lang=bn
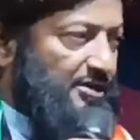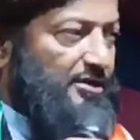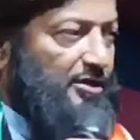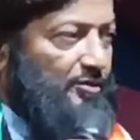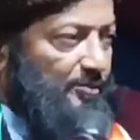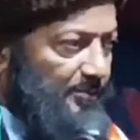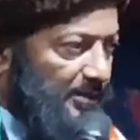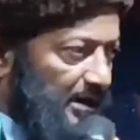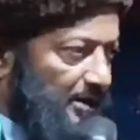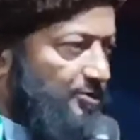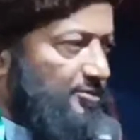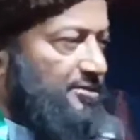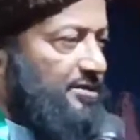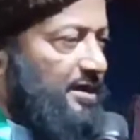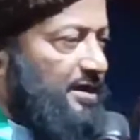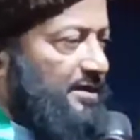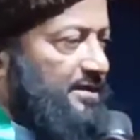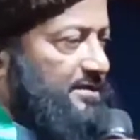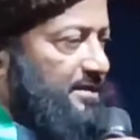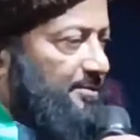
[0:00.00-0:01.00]
ভবিষ্যতে তোমরা আরও
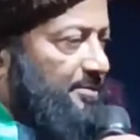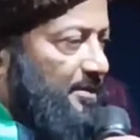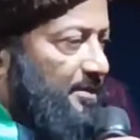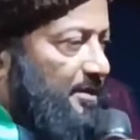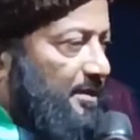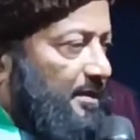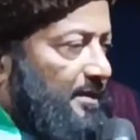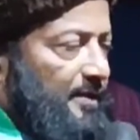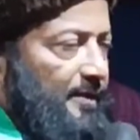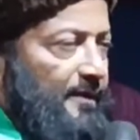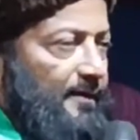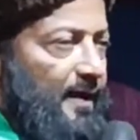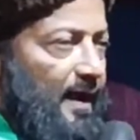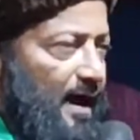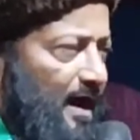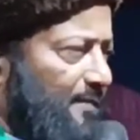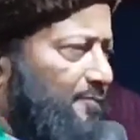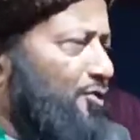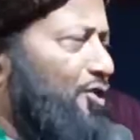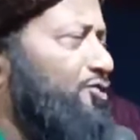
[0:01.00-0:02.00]
যেখানে যাবে
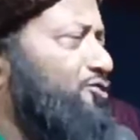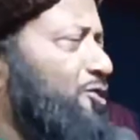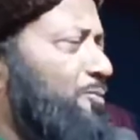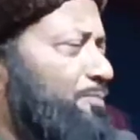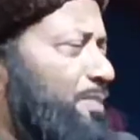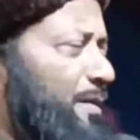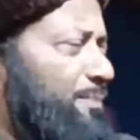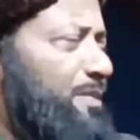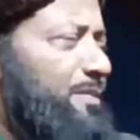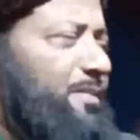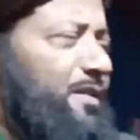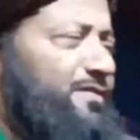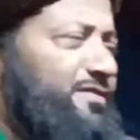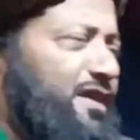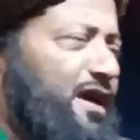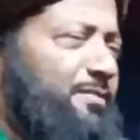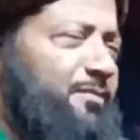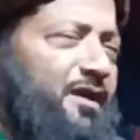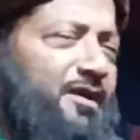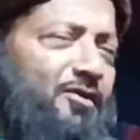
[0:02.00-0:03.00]
আমি অথম পাপি
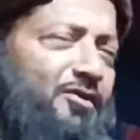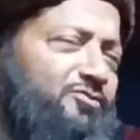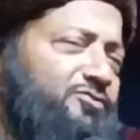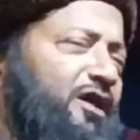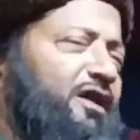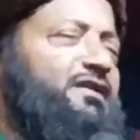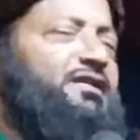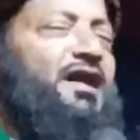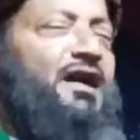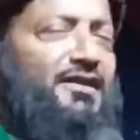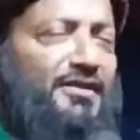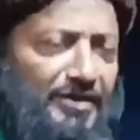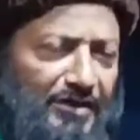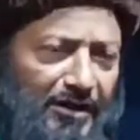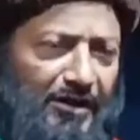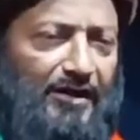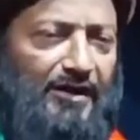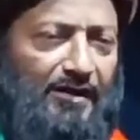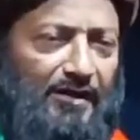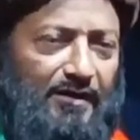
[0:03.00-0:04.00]
বন্ধা আমাকে হয়তো আর না
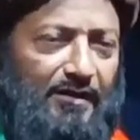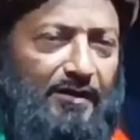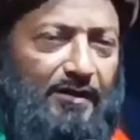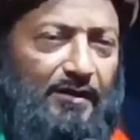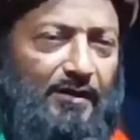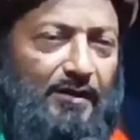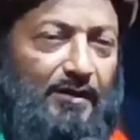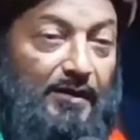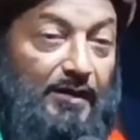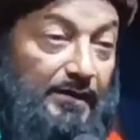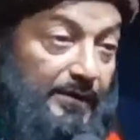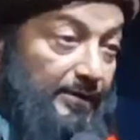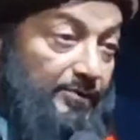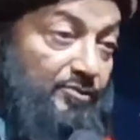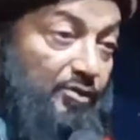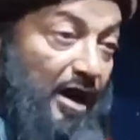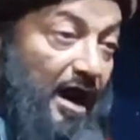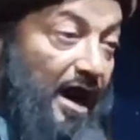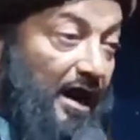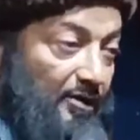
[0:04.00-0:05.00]
নিলে
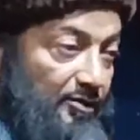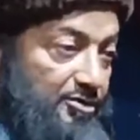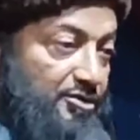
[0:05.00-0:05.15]
কিন্তু